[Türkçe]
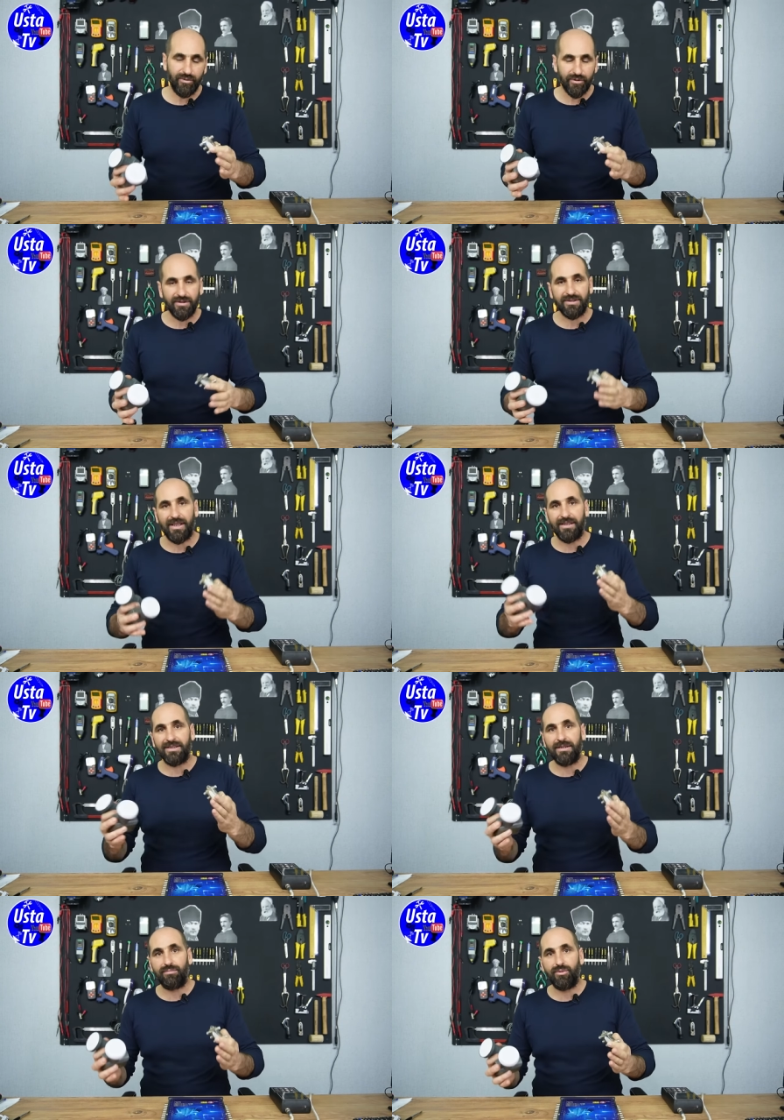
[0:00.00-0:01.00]
Bunun
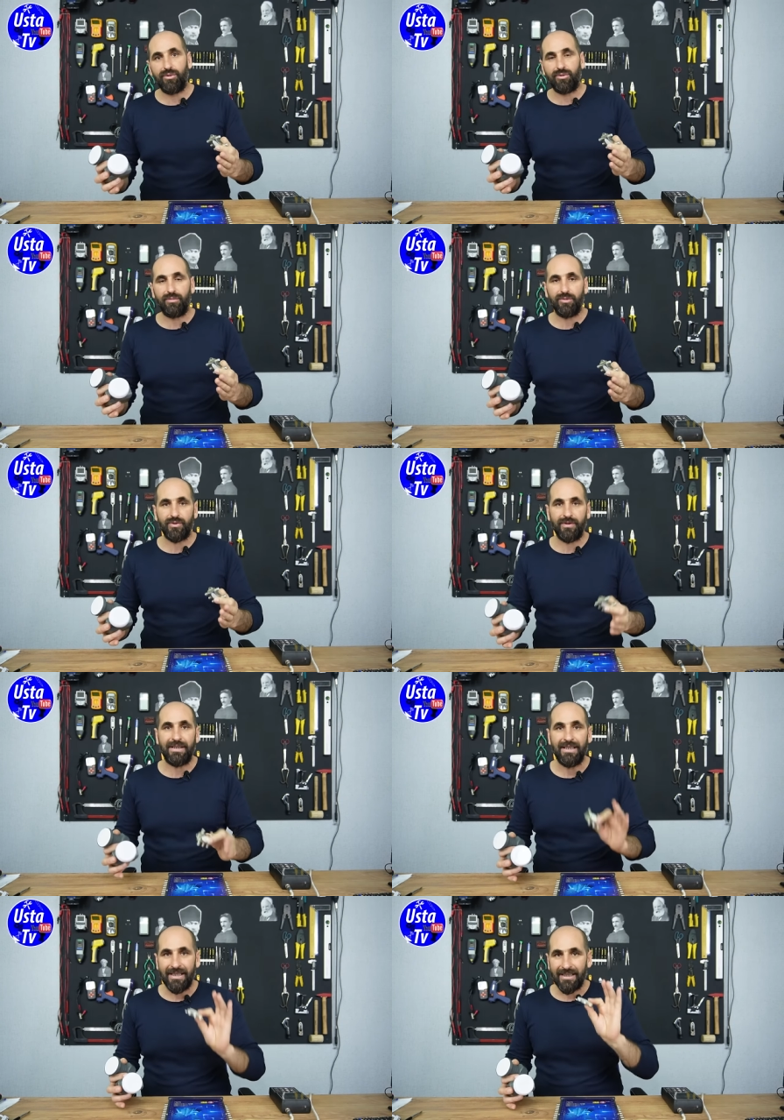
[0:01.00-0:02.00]
sadece büyütülmüş
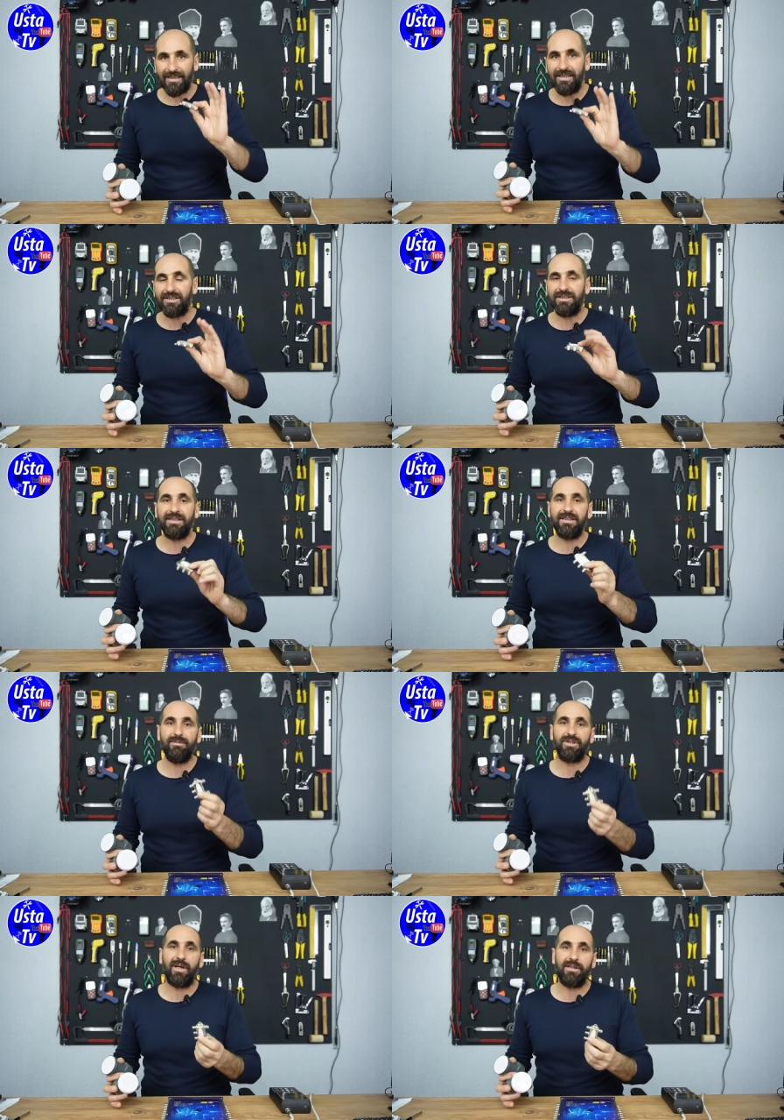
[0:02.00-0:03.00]
ve
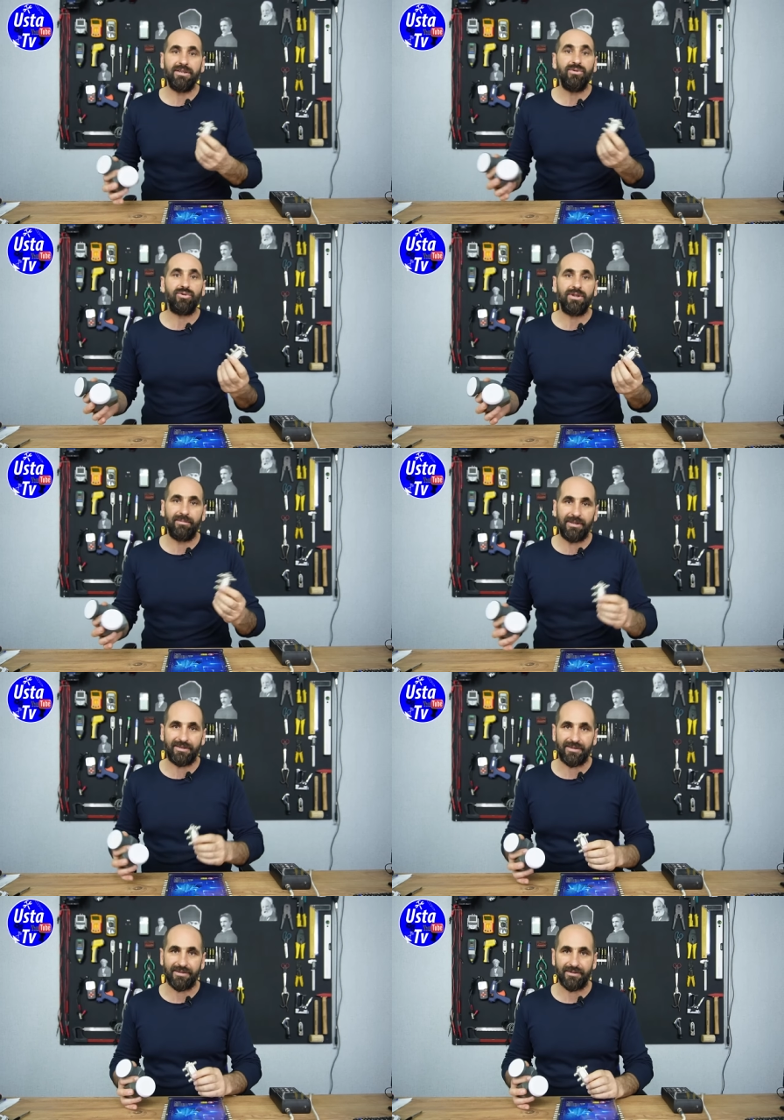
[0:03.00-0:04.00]
genişletilmiş halini
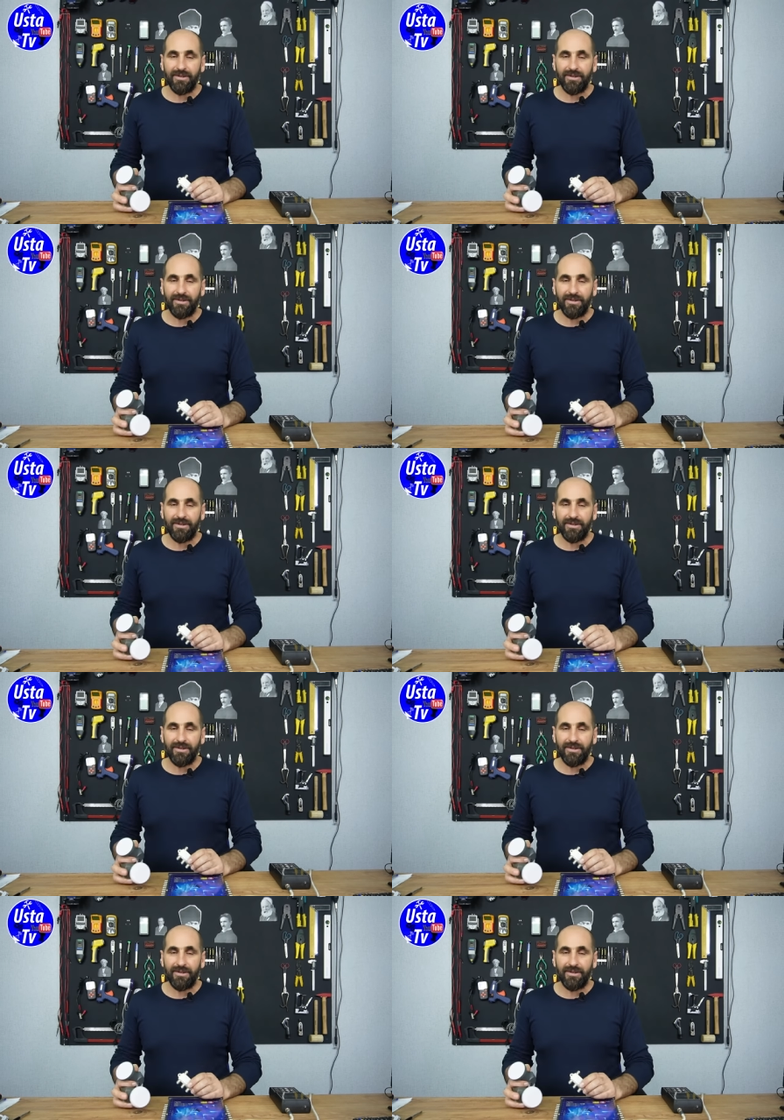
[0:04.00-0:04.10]
düşünebilirsiniz.